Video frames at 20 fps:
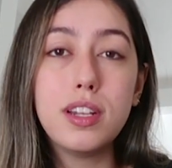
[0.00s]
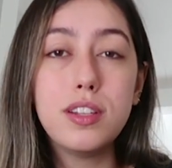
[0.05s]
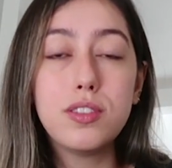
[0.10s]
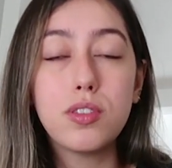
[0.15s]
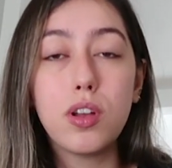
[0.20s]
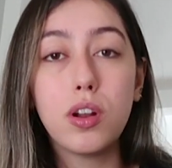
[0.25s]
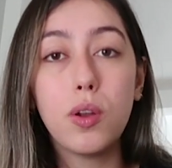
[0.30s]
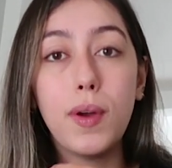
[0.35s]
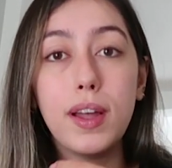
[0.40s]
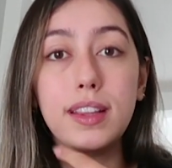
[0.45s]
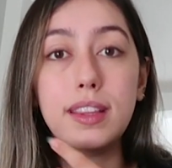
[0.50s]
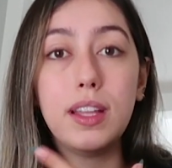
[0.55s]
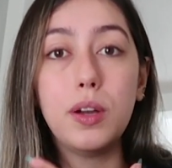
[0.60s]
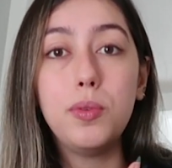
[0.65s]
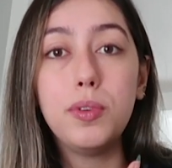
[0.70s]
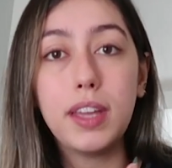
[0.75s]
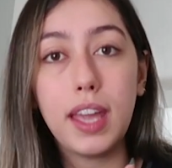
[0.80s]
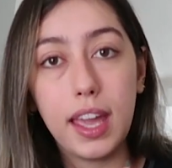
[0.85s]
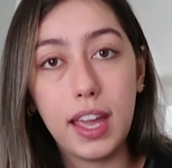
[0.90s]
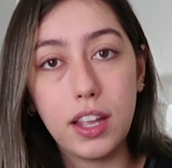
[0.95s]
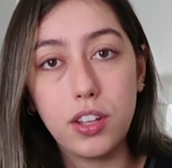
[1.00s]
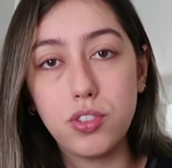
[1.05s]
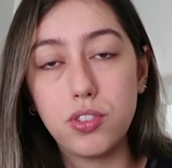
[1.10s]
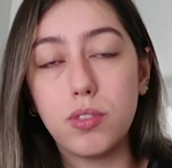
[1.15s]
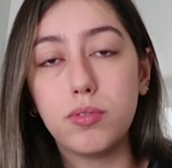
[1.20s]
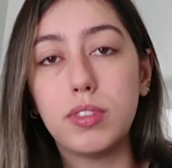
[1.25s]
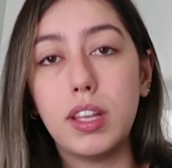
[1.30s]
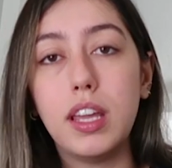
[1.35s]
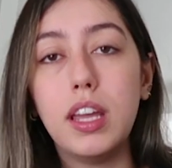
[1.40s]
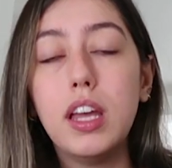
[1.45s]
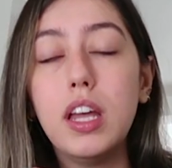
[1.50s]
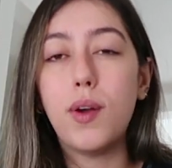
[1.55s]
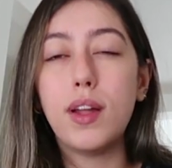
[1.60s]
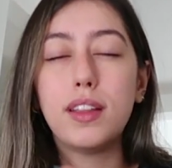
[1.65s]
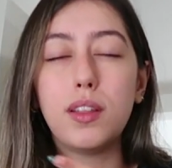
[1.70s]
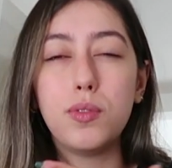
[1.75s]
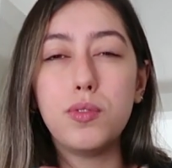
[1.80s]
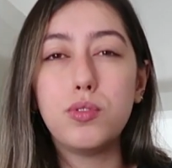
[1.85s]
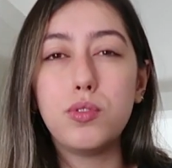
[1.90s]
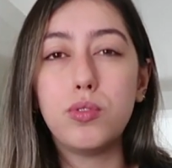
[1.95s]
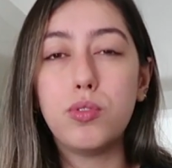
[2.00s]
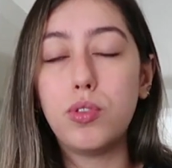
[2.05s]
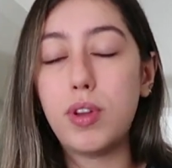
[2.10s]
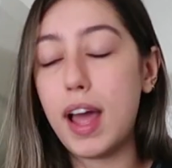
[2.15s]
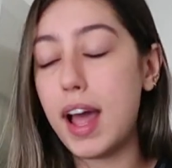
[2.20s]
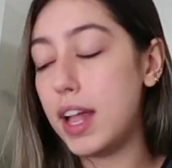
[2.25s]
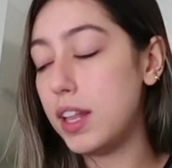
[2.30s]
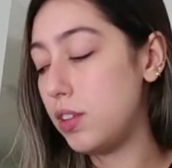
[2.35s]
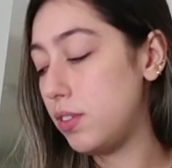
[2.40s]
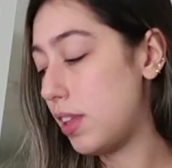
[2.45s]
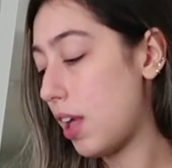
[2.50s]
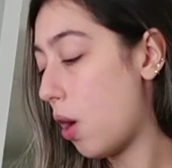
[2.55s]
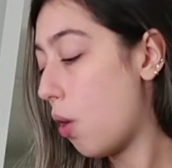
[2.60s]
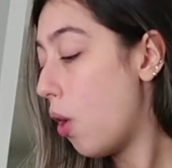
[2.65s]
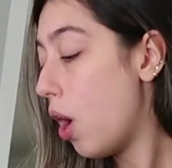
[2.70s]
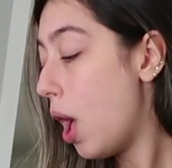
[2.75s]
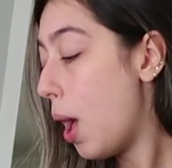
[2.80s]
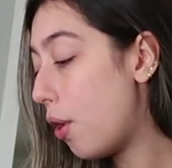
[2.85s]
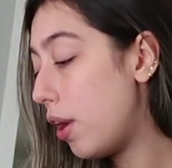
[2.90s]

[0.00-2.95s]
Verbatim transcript: ele só não é tão quente, não, tem, não é tão estruturado e tal.